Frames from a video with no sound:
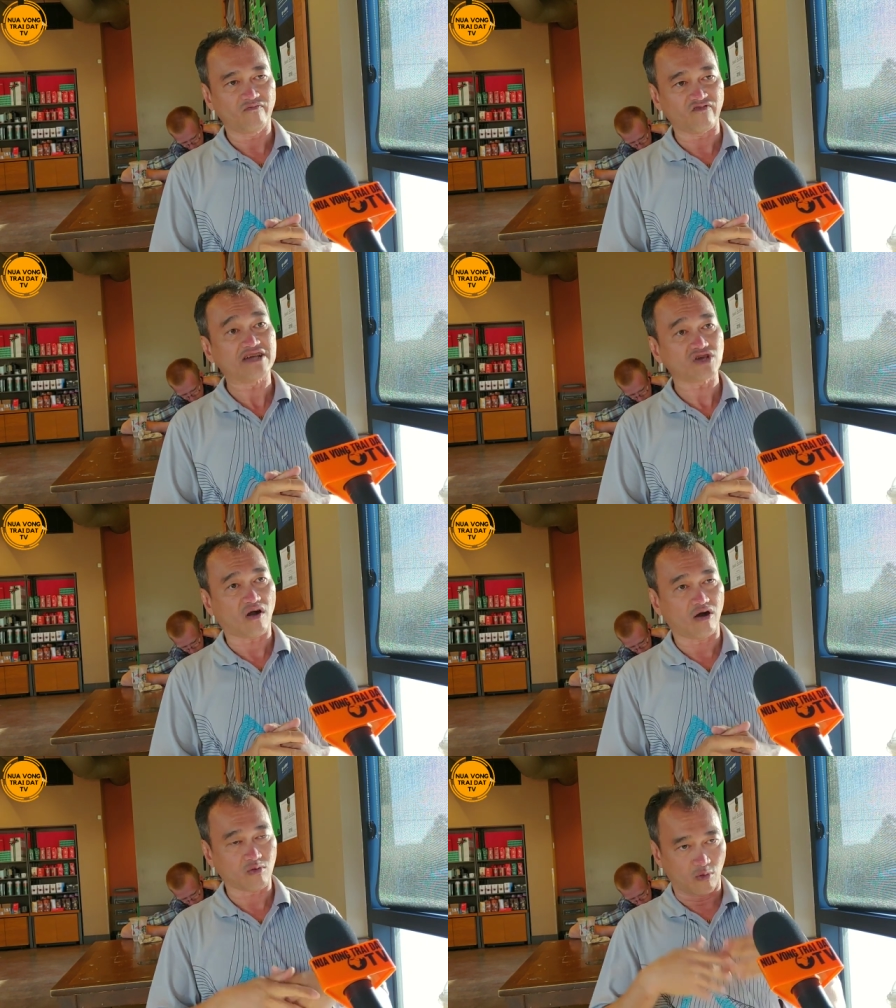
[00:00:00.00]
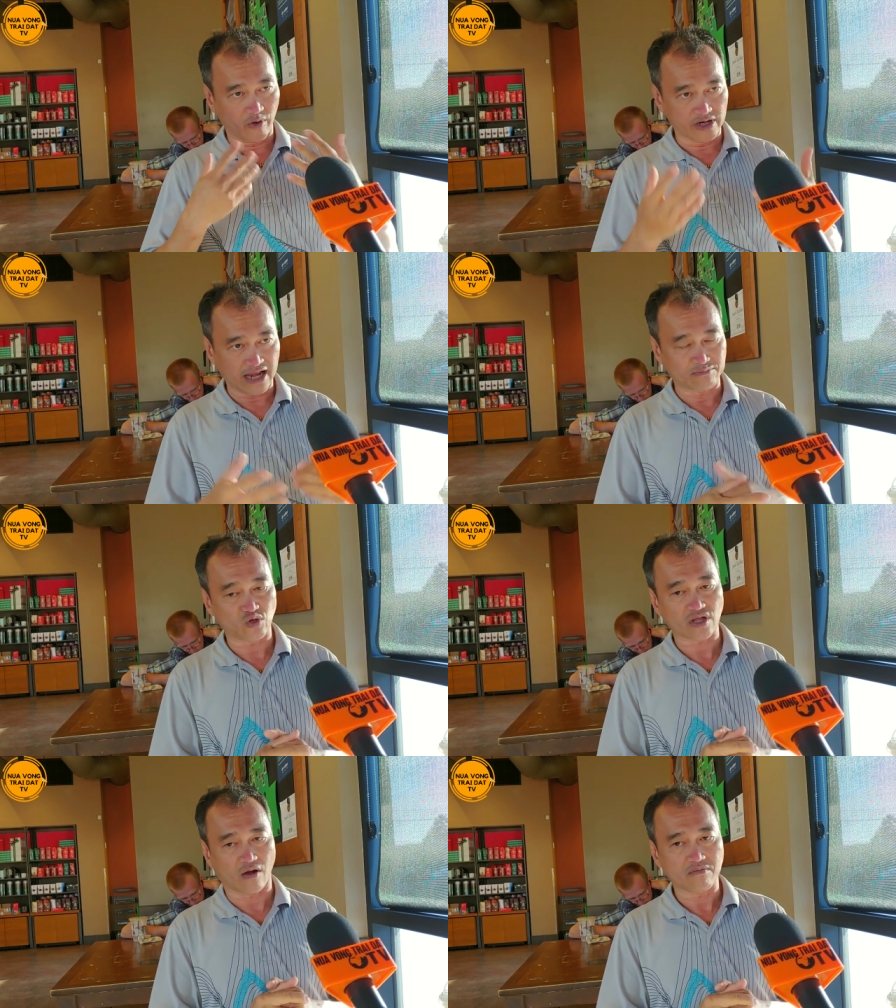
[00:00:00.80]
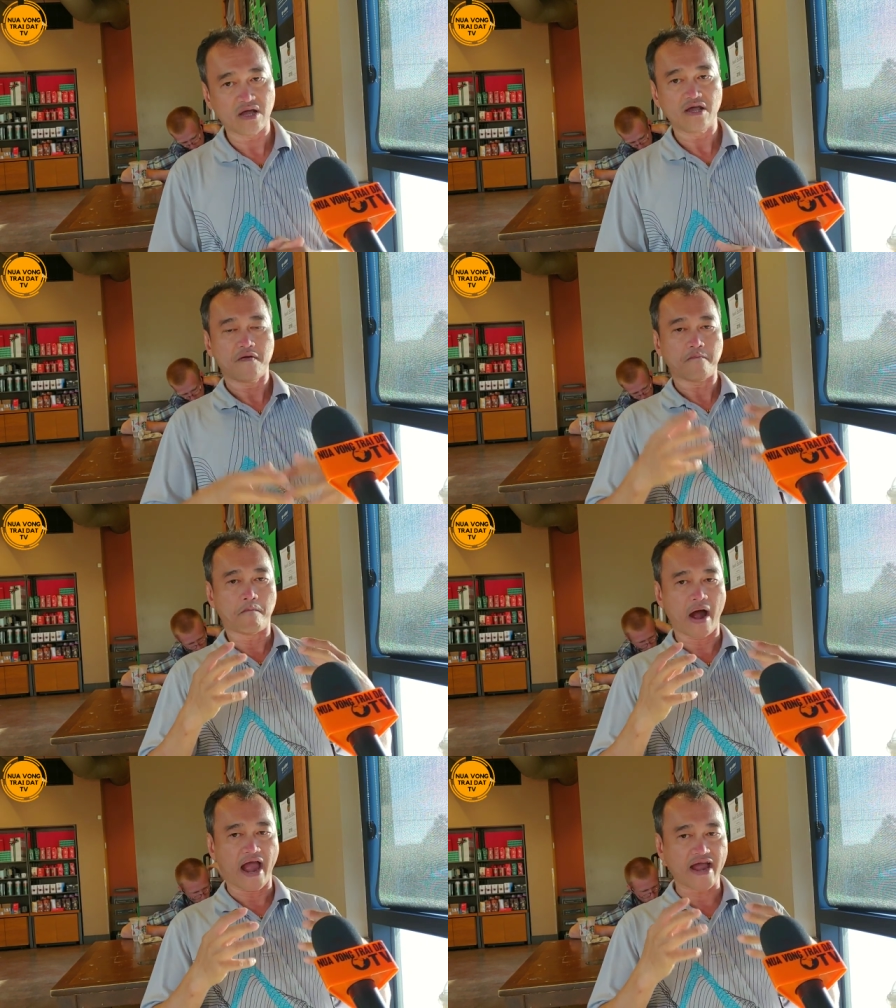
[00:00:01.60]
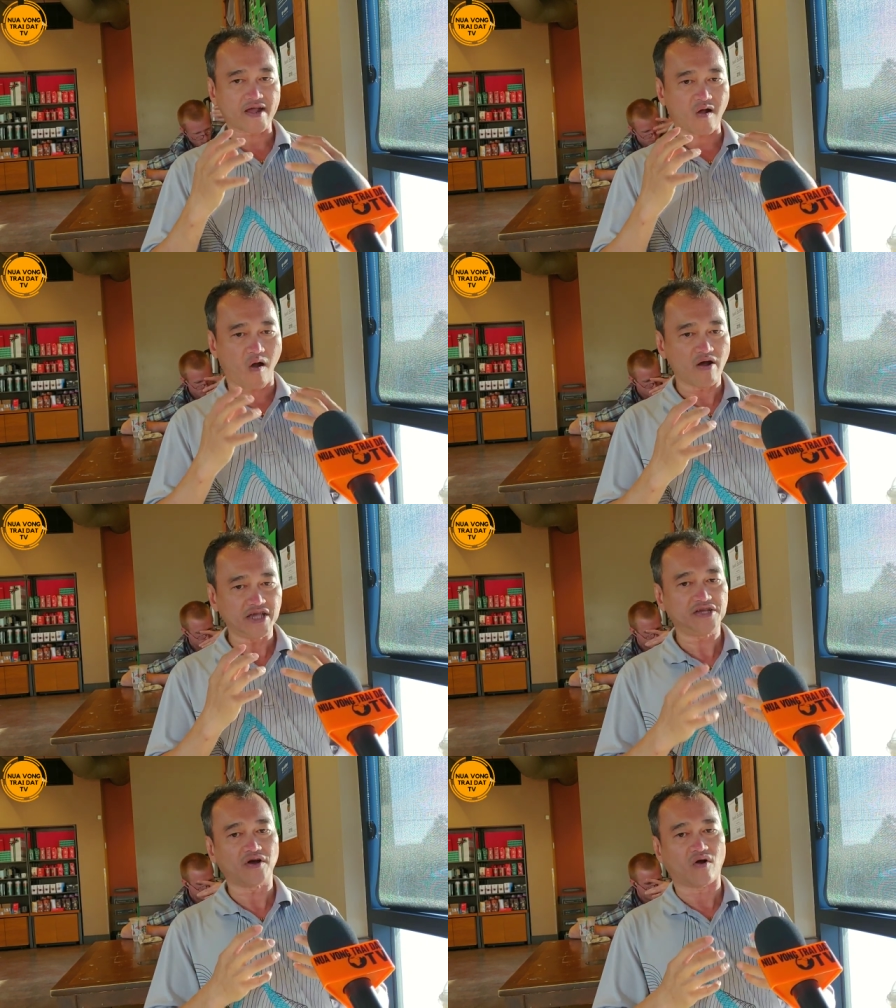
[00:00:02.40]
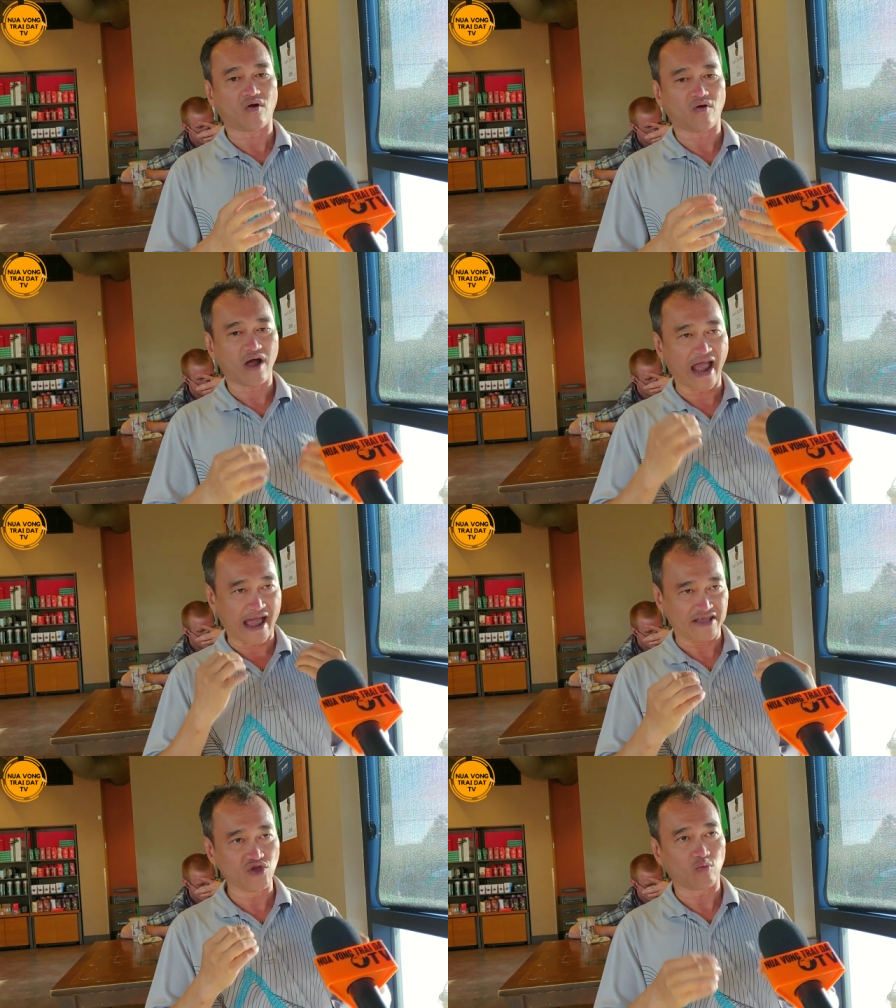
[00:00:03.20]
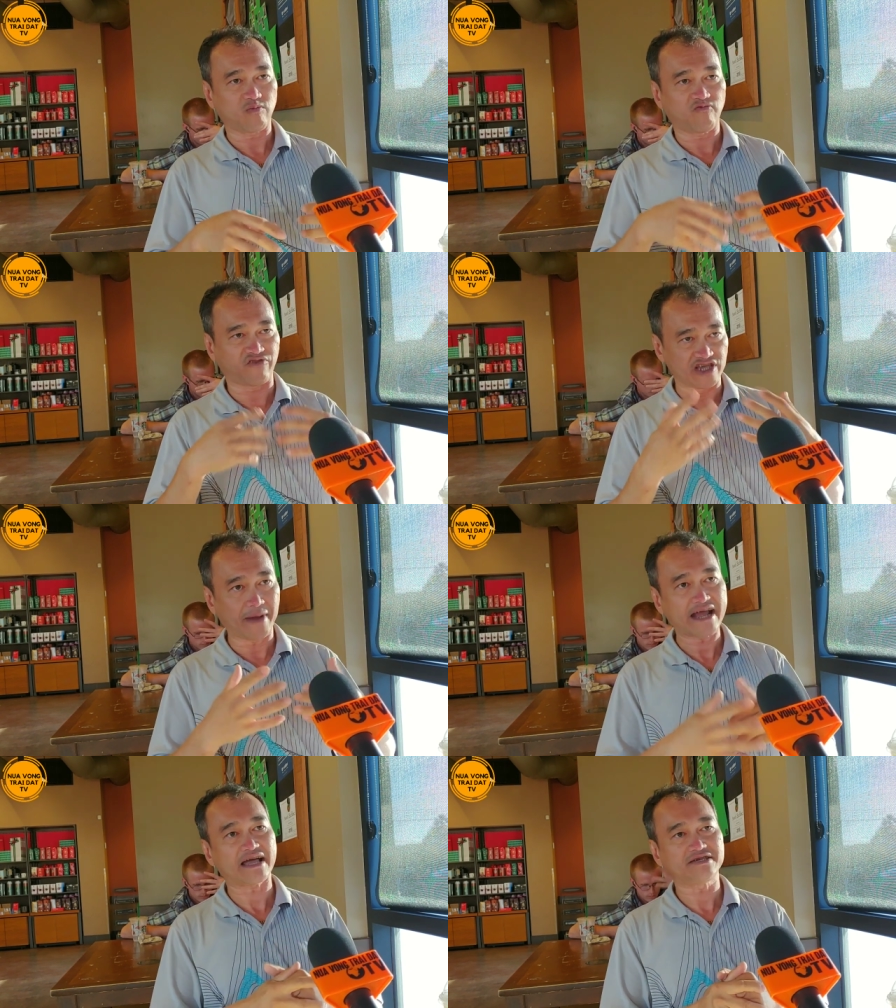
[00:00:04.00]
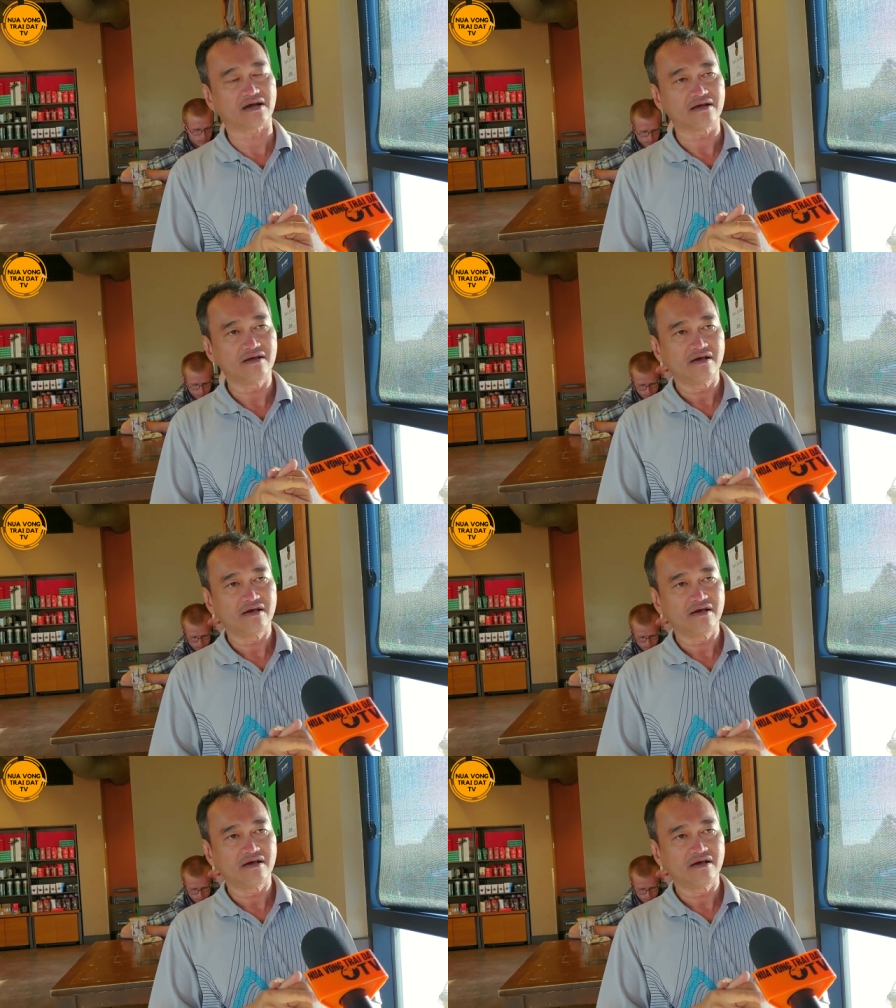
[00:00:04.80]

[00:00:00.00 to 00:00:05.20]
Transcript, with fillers: vai trò của một người làm truyền thông, mà có ý đồ hạ nhục, phỉ báng cá nhân.